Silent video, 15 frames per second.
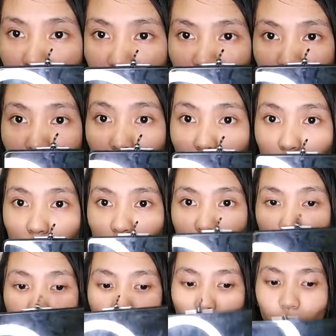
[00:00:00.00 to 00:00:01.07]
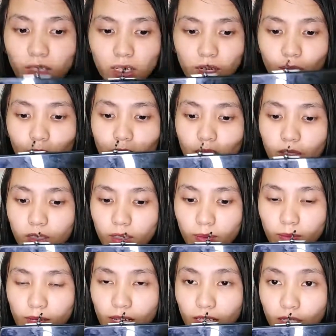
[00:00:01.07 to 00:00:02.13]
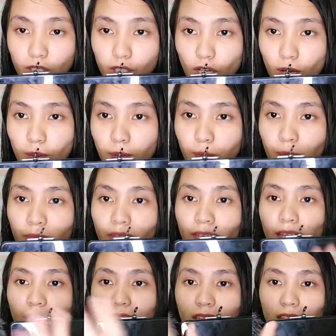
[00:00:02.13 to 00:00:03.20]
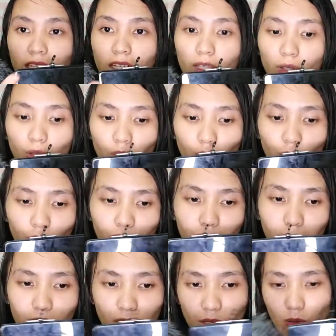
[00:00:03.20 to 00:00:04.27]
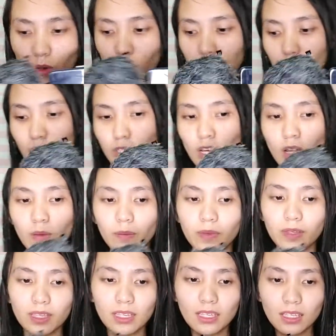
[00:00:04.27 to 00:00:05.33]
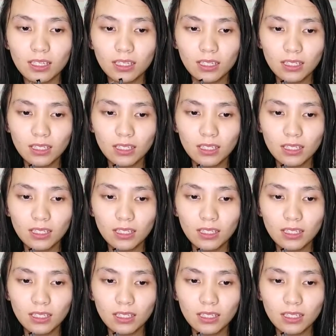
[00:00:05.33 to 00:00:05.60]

Link down below ko na lang kung saan nabiling shop. And then, ito, nabili ko sa Shopee.